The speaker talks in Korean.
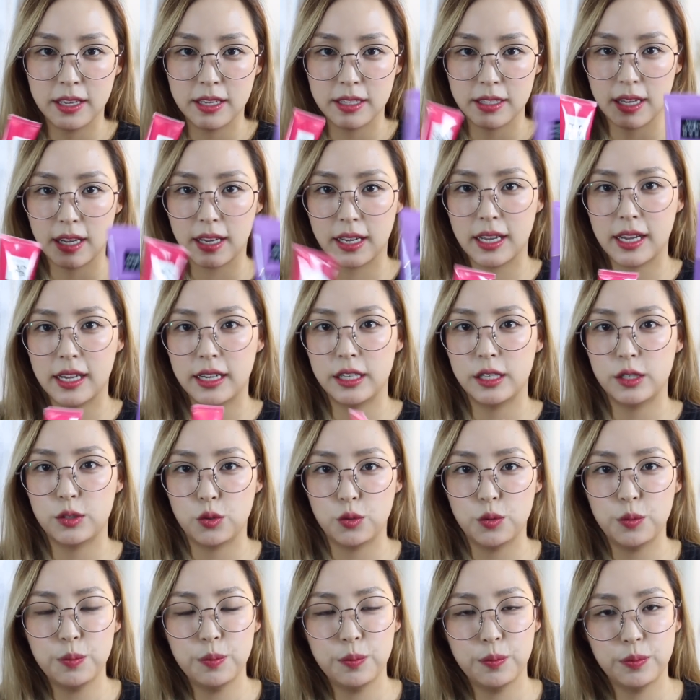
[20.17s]
색깔을
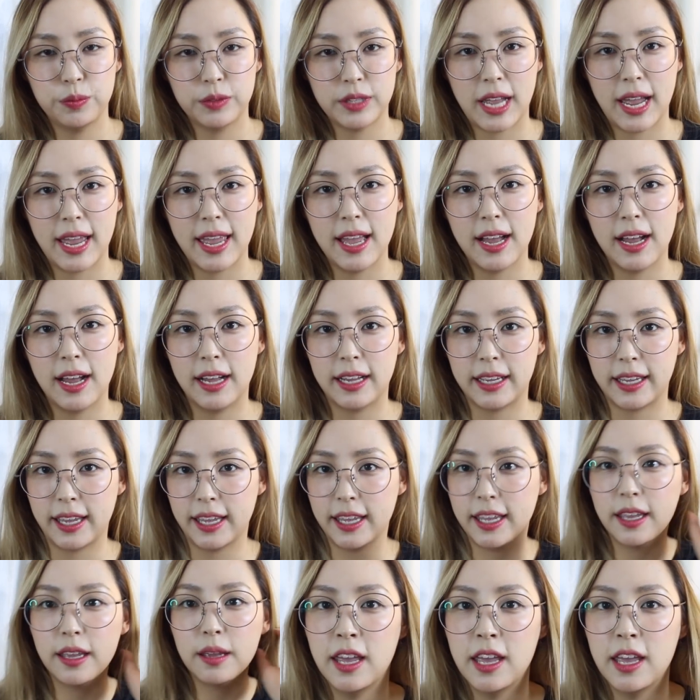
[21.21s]
좀 다양하게,